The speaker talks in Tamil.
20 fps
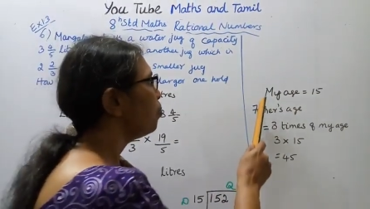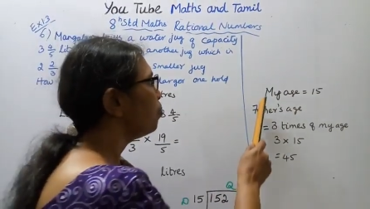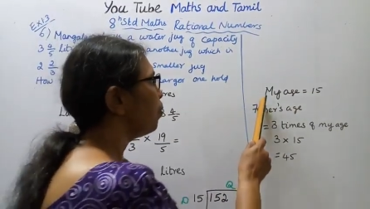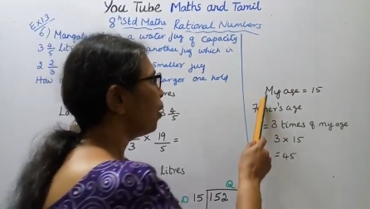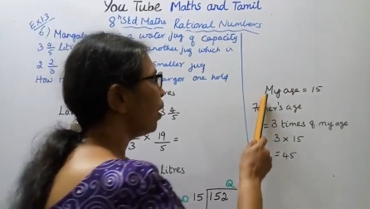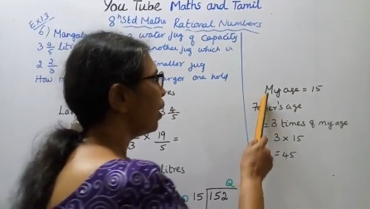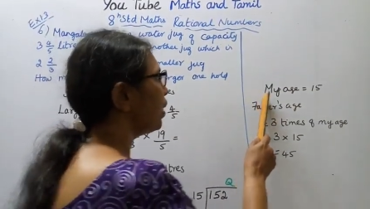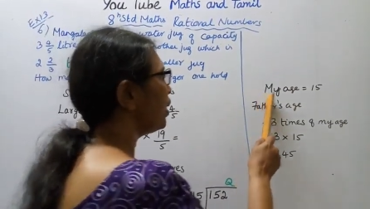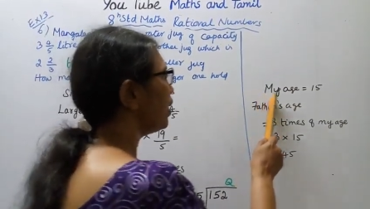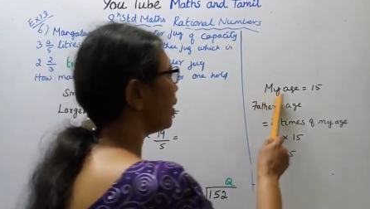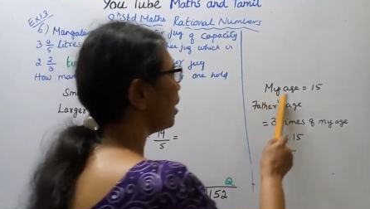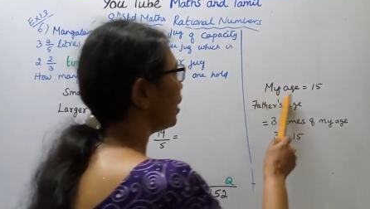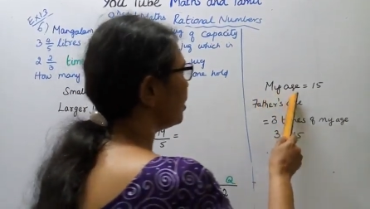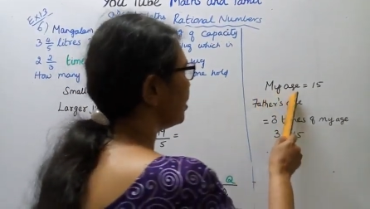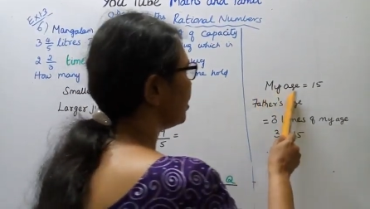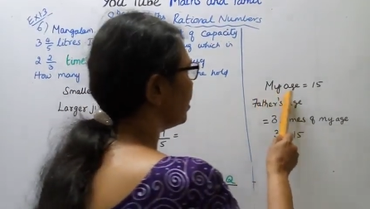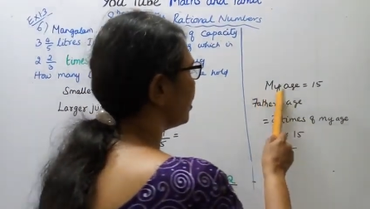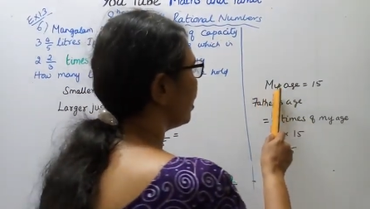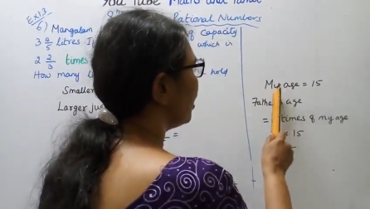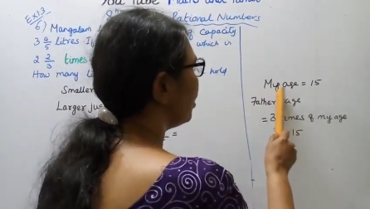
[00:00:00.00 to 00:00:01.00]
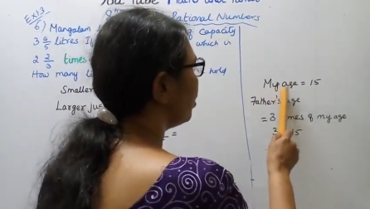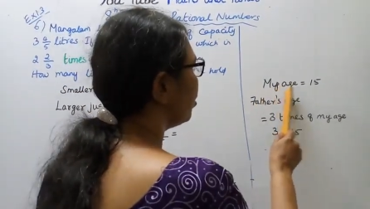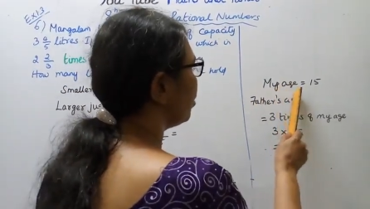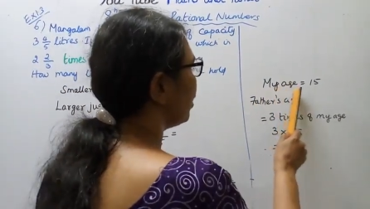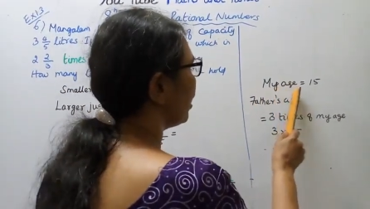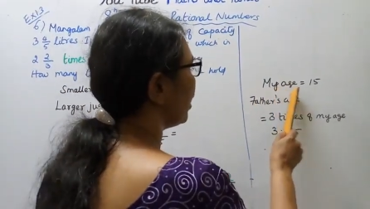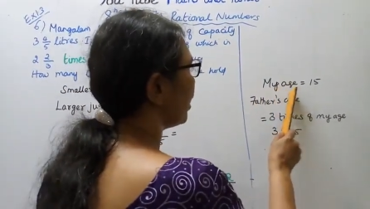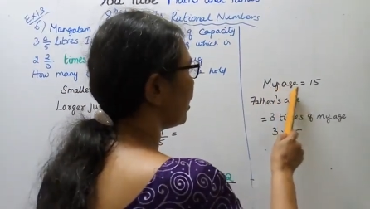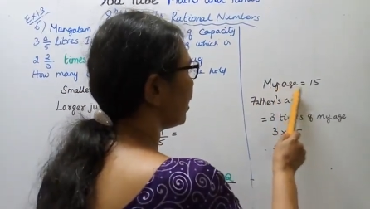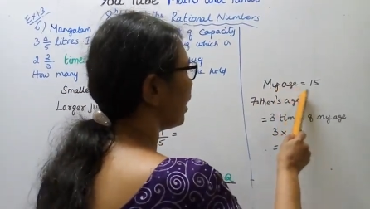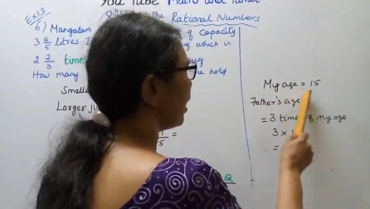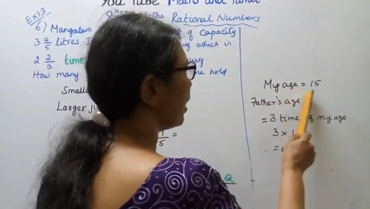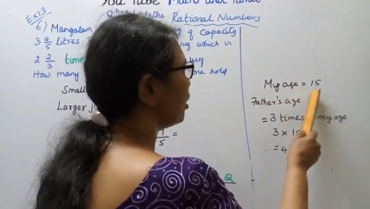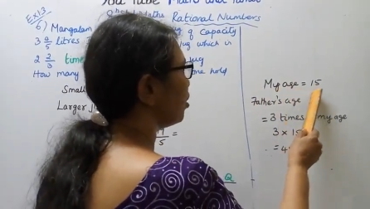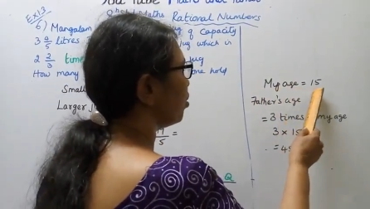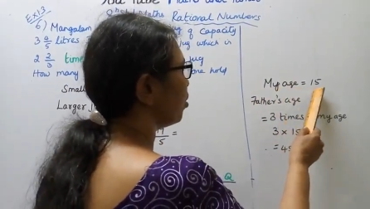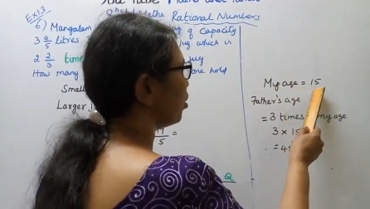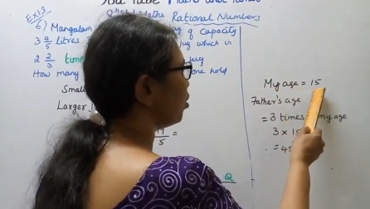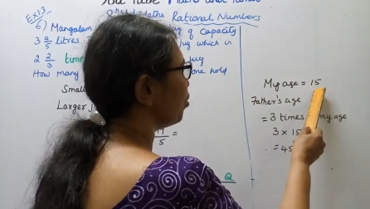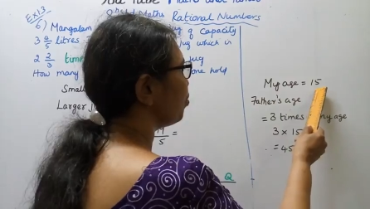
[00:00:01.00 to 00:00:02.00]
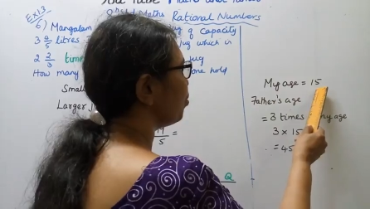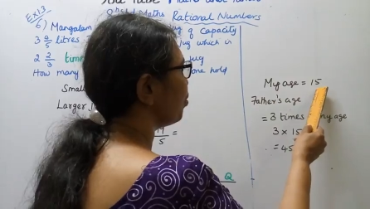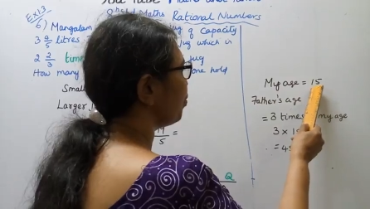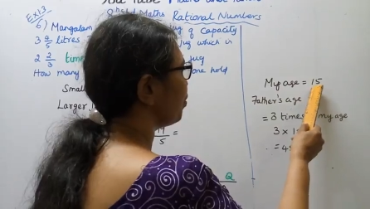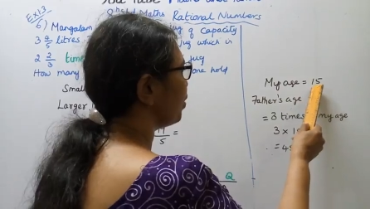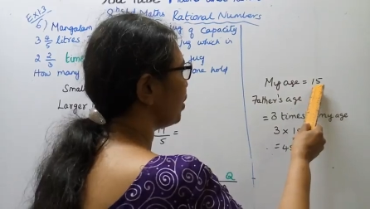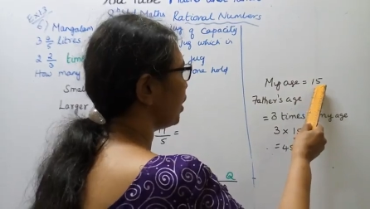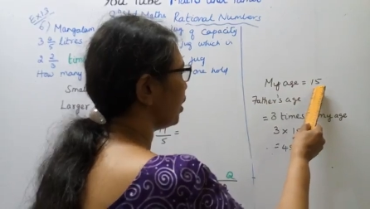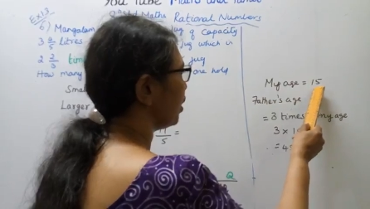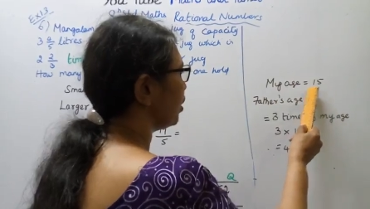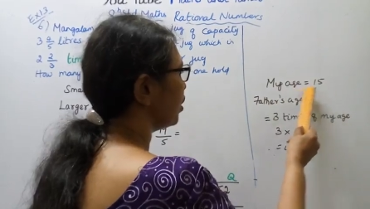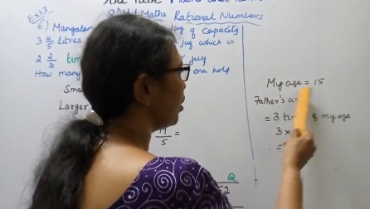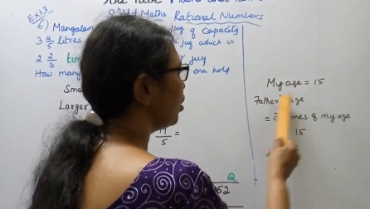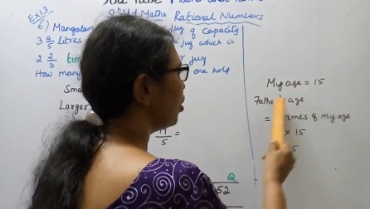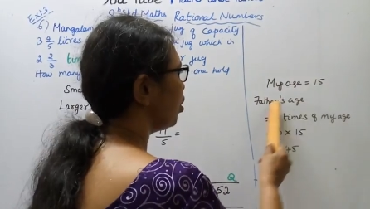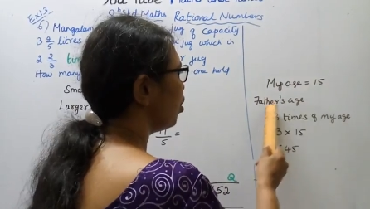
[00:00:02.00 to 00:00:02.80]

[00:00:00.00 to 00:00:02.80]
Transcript: மை ஏஜ் என்னுடைய ஏஜ் வந்து ஃபிஃப்டீன்